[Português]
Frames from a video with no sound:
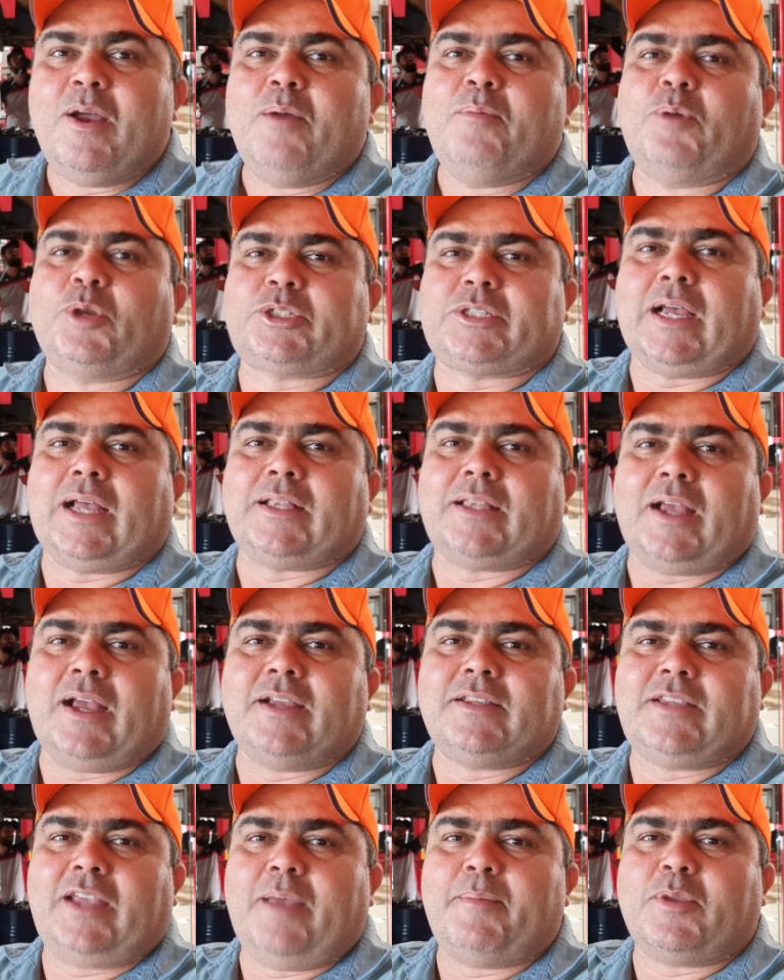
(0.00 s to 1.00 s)
Moçada,
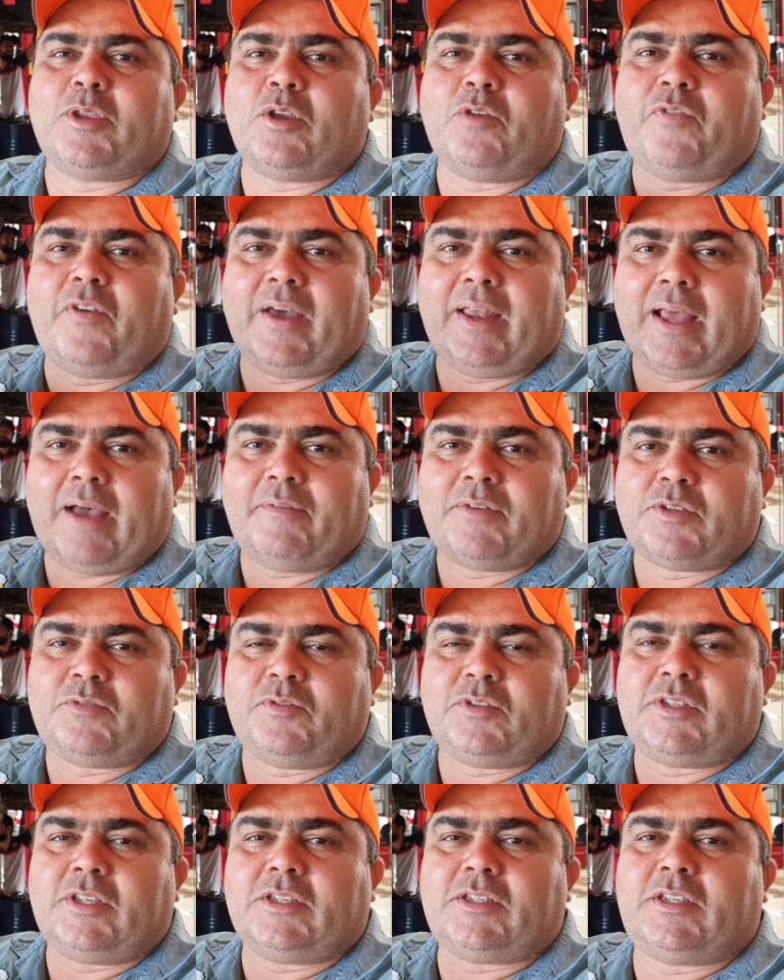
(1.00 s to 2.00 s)
antigamente eu falava, se
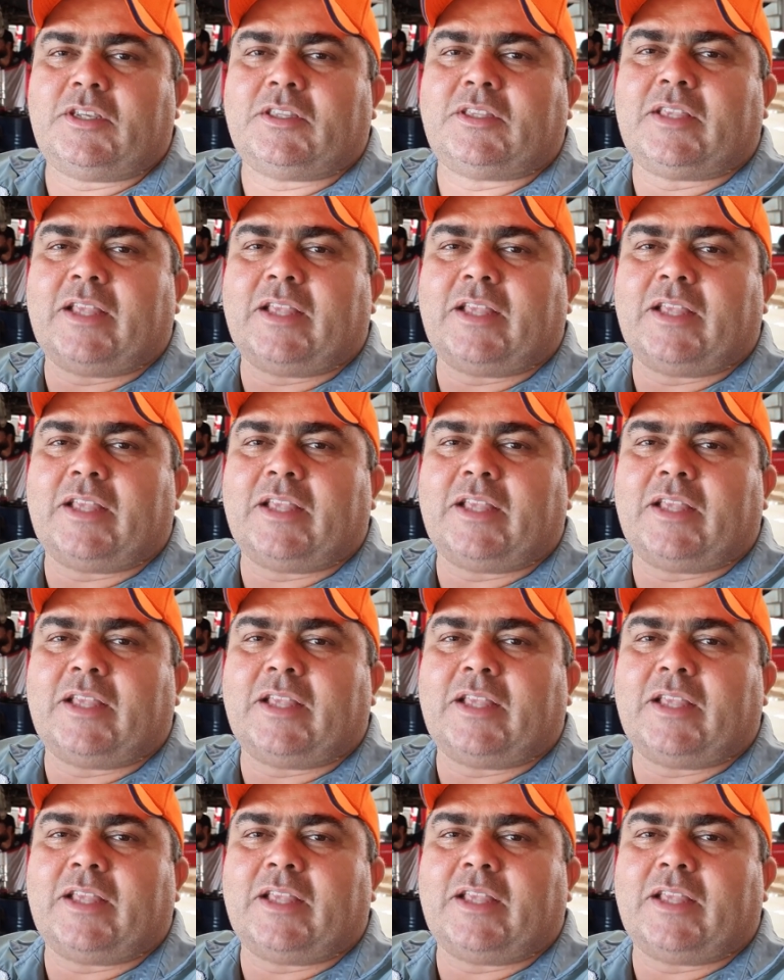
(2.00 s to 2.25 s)
você assistir